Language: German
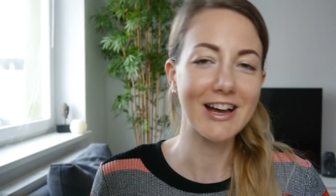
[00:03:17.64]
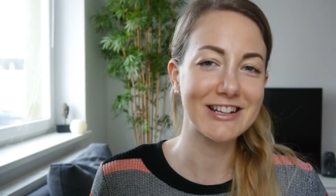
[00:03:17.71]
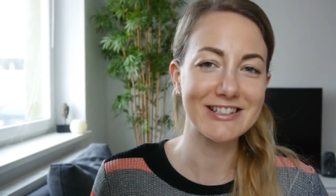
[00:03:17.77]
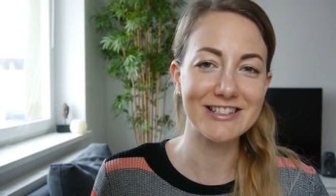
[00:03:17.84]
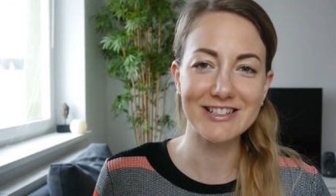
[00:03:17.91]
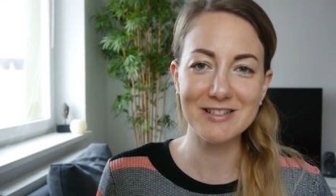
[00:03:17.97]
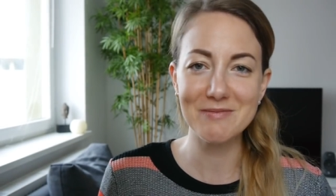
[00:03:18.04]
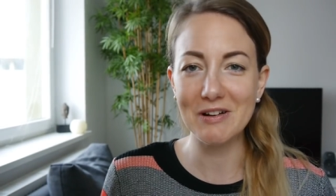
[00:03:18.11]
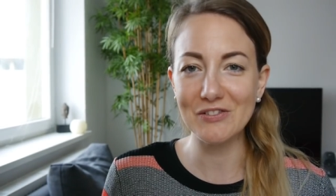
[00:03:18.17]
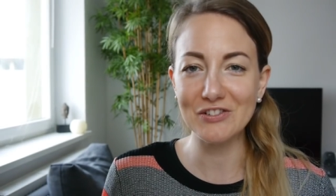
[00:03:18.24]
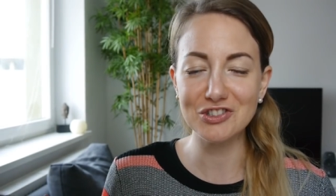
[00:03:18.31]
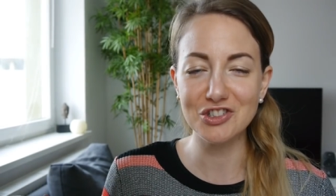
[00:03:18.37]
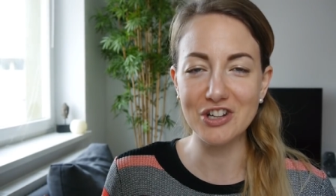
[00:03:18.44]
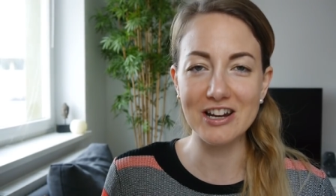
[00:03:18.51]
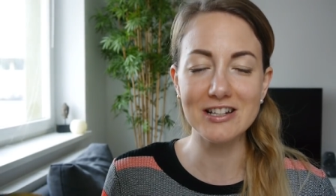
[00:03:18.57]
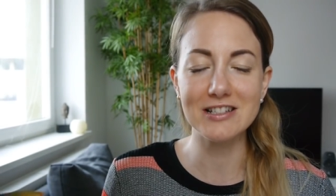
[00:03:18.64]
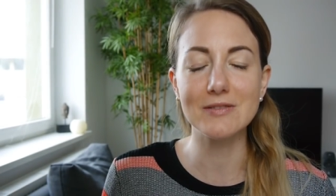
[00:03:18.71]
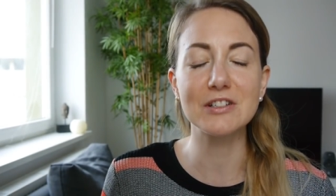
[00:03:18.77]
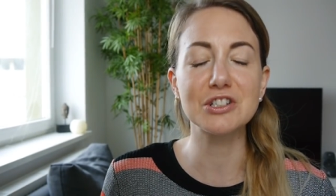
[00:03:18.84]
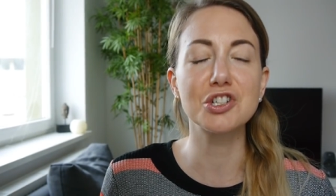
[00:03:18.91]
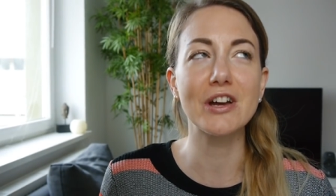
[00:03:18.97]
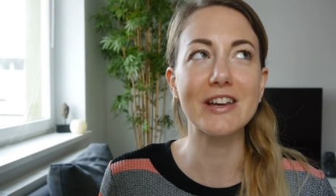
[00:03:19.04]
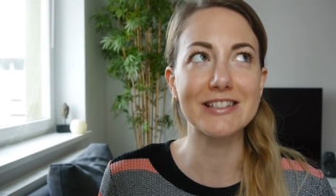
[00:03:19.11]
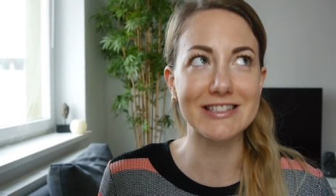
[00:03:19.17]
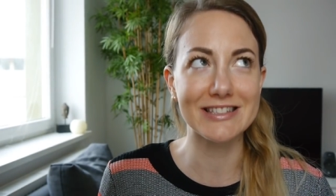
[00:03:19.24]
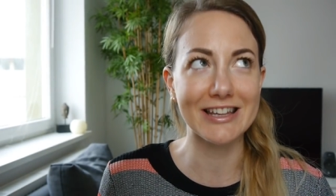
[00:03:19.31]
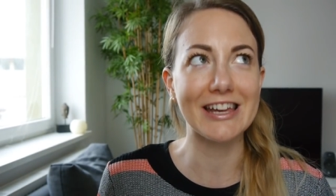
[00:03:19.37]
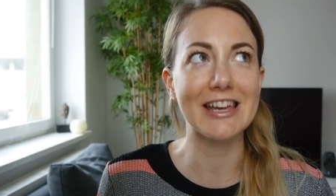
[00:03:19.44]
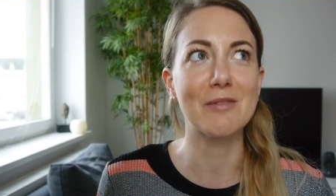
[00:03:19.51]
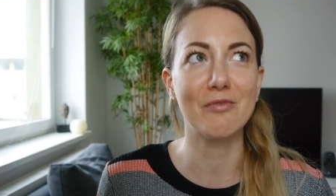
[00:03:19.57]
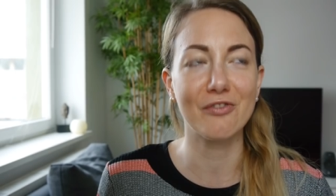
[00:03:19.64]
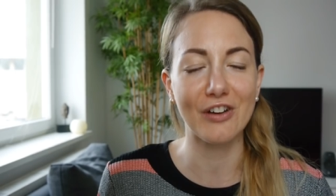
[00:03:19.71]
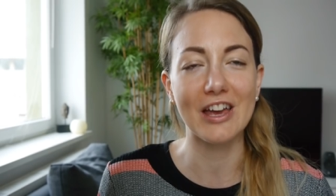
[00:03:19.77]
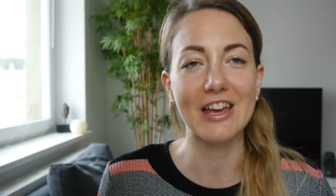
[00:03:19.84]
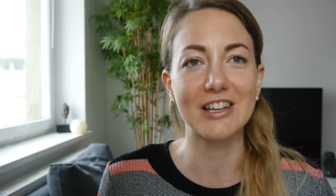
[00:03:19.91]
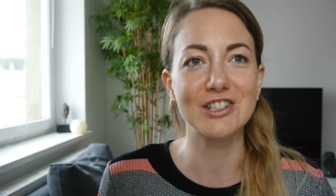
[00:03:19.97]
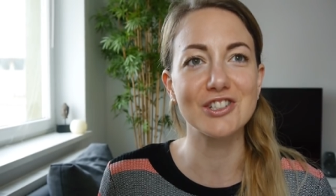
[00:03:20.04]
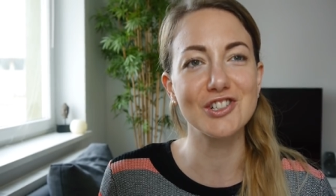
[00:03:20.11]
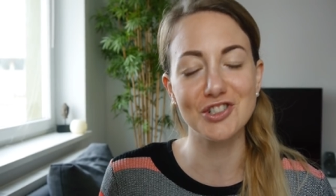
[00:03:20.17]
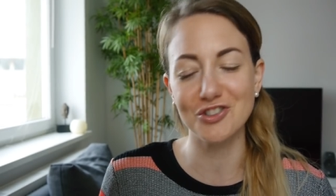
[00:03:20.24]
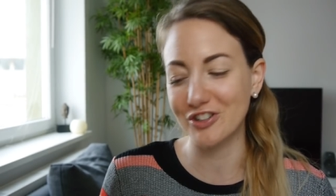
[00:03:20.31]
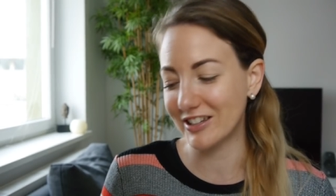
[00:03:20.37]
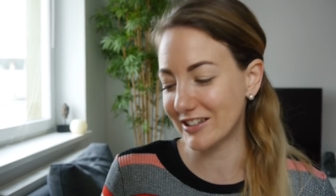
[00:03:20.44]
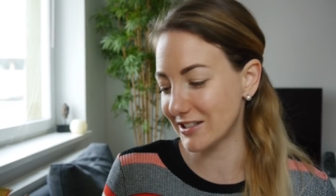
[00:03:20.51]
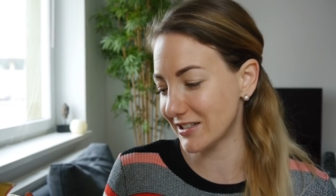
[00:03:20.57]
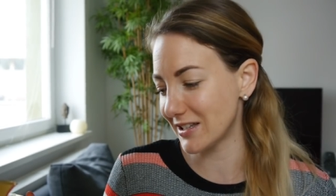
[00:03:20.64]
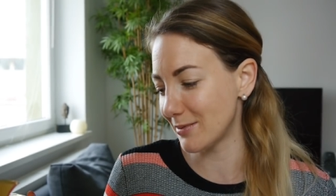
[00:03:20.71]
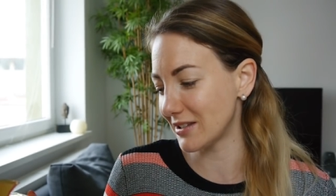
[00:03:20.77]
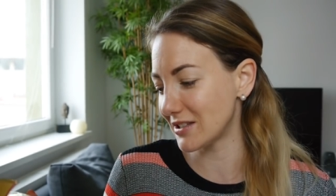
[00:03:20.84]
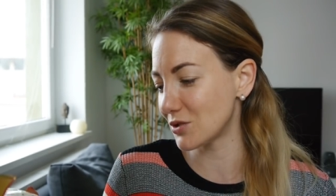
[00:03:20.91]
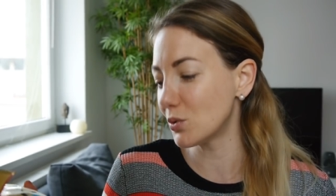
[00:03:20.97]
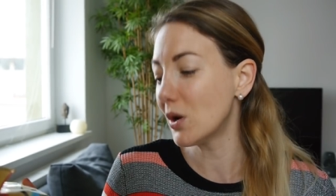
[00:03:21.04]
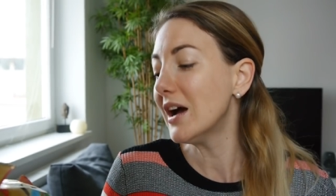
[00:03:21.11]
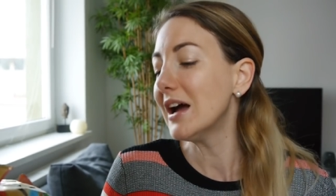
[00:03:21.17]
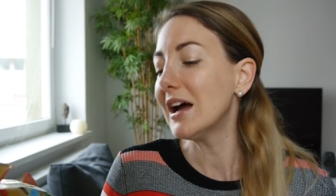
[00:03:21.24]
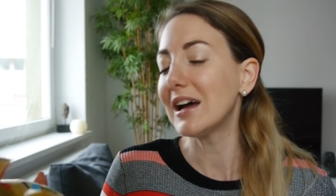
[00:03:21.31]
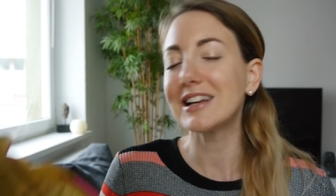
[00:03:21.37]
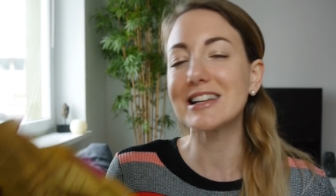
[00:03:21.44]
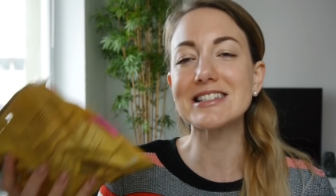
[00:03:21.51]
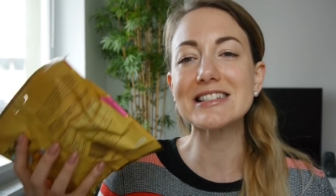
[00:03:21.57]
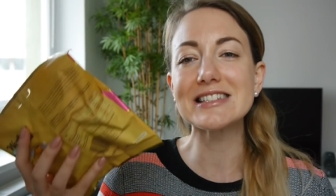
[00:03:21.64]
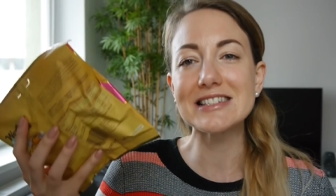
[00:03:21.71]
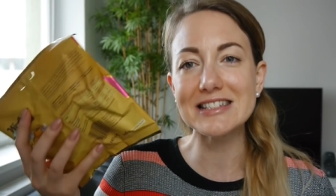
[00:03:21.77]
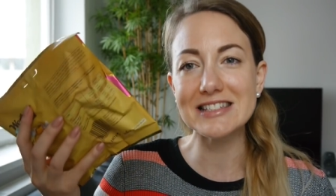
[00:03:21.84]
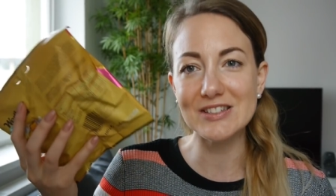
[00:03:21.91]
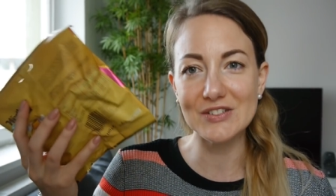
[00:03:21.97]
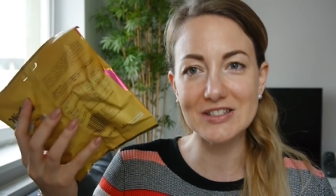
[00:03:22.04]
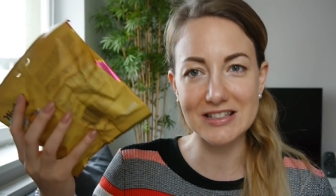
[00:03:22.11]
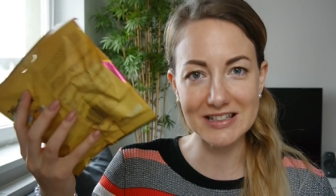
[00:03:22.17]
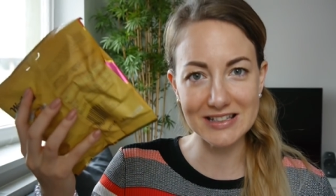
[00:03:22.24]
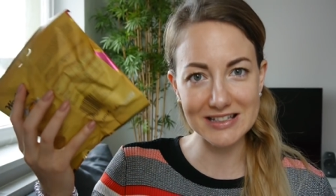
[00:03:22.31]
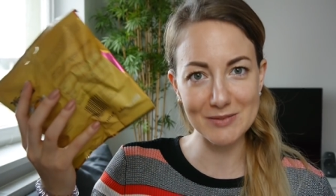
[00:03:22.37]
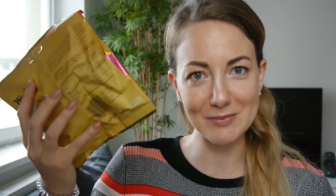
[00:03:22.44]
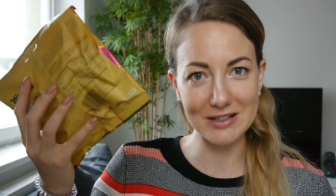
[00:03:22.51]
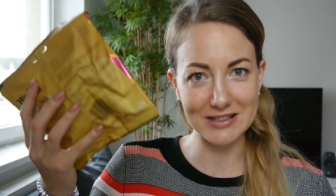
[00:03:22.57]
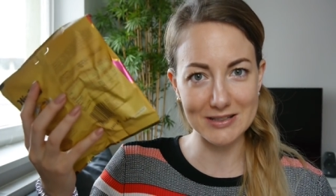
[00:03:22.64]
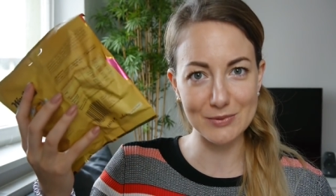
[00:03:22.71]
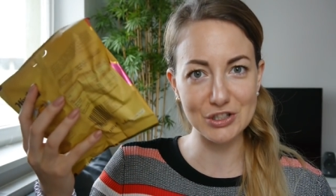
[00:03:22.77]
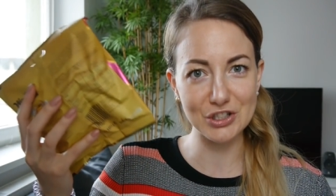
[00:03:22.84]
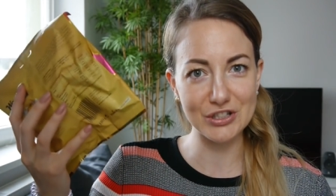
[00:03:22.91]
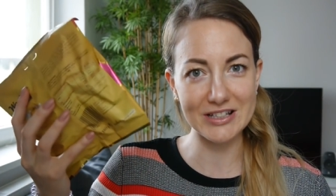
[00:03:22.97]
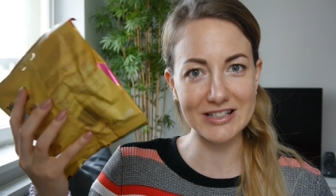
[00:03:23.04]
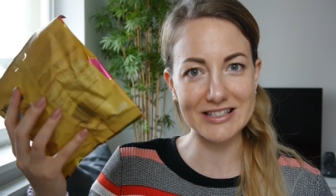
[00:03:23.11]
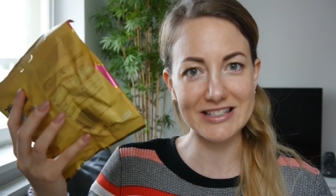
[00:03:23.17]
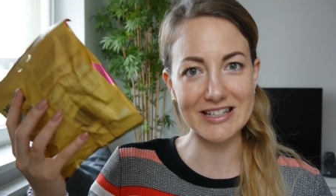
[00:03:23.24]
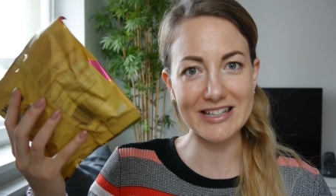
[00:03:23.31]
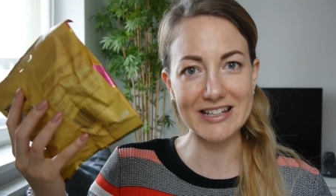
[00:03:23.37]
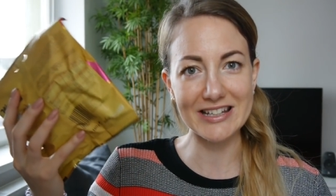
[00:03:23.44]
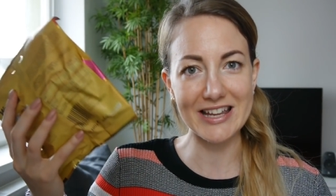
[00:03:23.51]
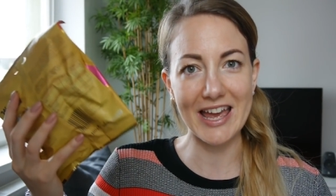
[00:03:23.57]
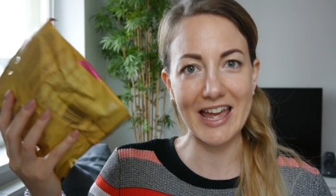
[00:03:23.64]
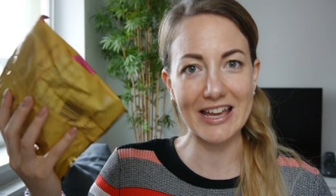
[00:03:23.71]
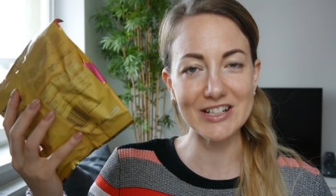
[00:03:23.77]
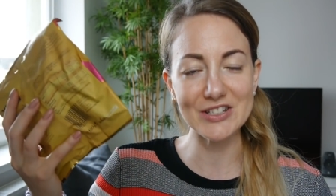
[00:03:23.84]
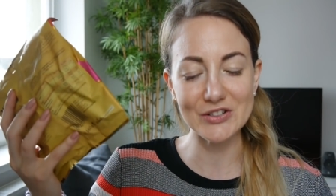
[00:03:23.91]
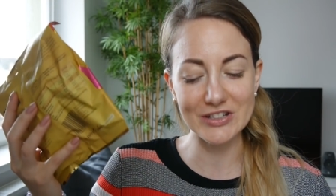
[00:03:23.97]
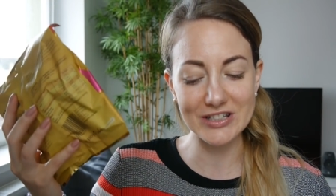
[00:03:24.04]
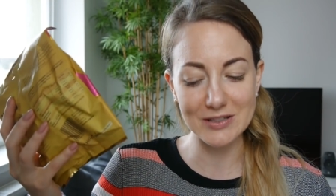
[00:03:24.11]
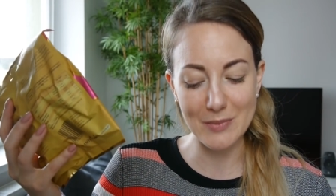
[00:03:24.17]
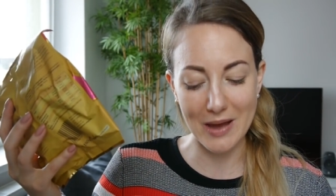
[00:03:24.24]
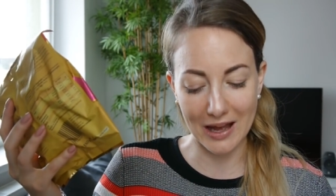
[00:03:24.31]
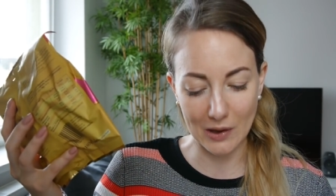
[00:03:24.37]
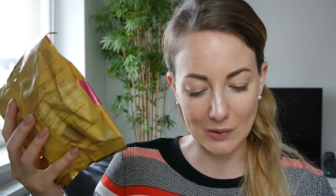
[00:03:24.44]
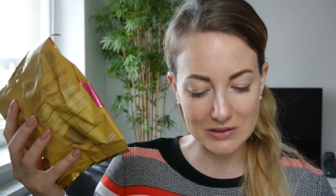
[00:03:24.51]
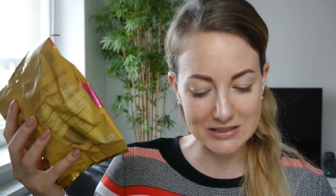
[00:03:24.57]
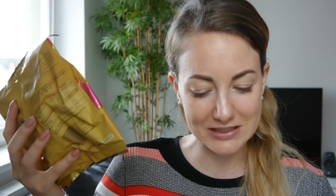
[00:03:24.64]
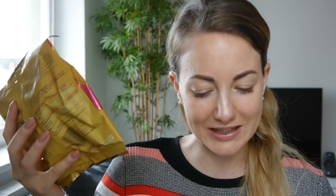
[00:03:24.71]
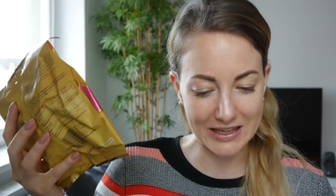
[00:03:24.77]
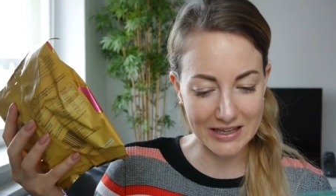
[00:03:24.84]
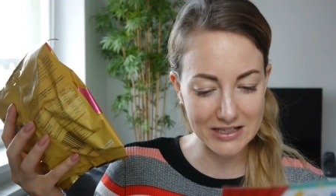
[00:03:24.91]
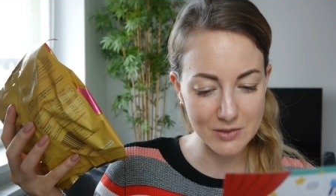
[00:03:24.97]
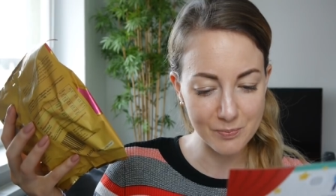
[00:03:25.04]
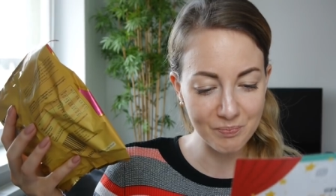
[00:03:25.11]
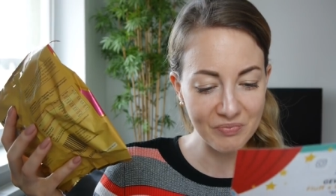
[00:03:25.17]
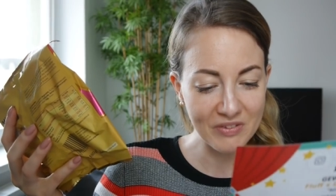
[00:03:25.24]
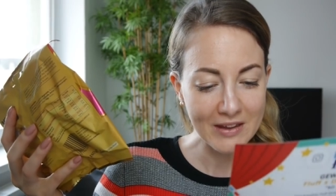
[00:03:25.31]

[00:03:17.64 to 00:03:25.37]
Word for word: Hat das jetzt jemand verstanden? Das war schon extrem fränkisch. Okay, das gebe ich zu. Das ist das, was immer zwischen den Zähnen hängt und nicht mehr rausgeht.